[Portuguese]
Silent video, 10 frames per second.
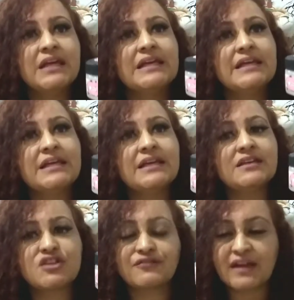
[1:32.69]

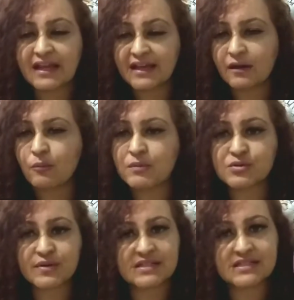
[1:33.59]
E já falei
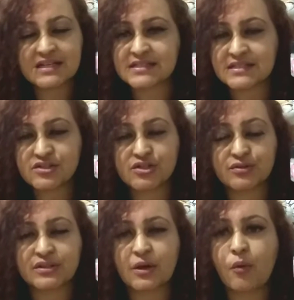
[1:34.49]
algumas coisas nesse
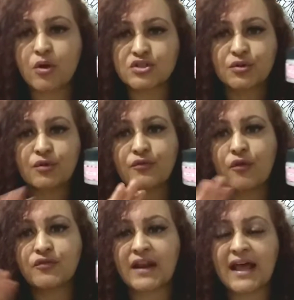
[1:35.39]
sentido. Então hoje eu não
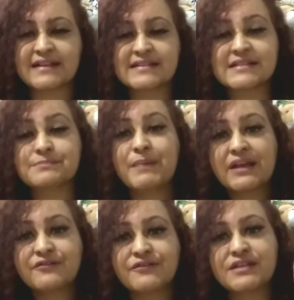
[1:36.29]
vou falar desses
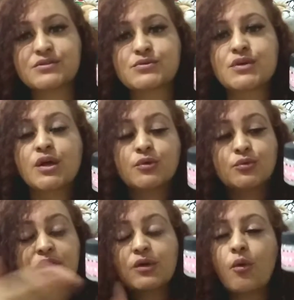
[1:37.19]
benefícios
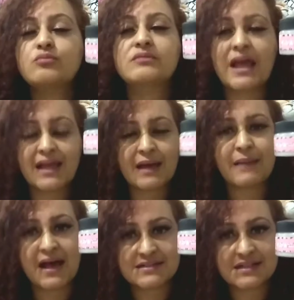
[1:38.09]
do que com a
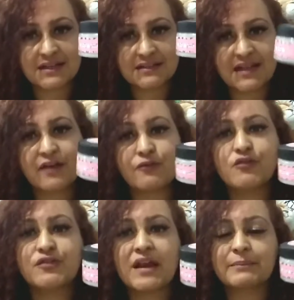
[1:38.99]
máscara, tá? Eu
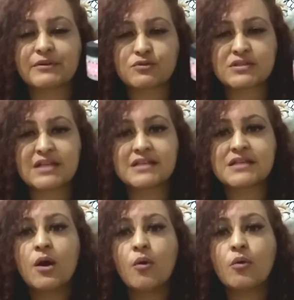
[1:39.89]
vou falar pra
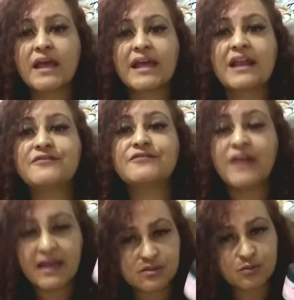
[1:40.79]
vocês o que, que ela
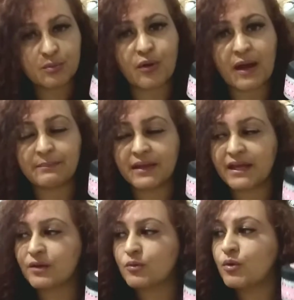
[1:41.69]
fez no meu
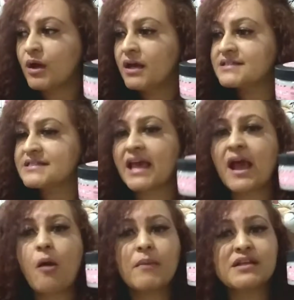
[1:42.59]
cabelo, se
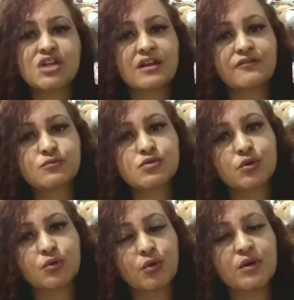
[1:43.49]
realmente ela
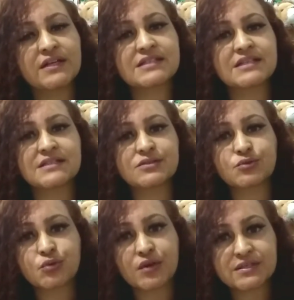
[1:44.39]
funcionou nesse
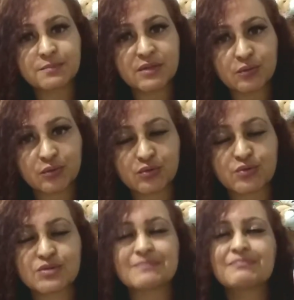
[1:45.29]
quesito dois
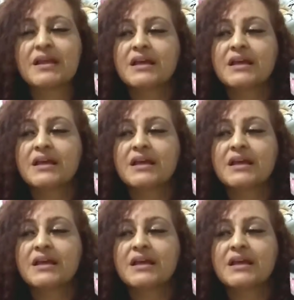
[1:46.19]
minutos.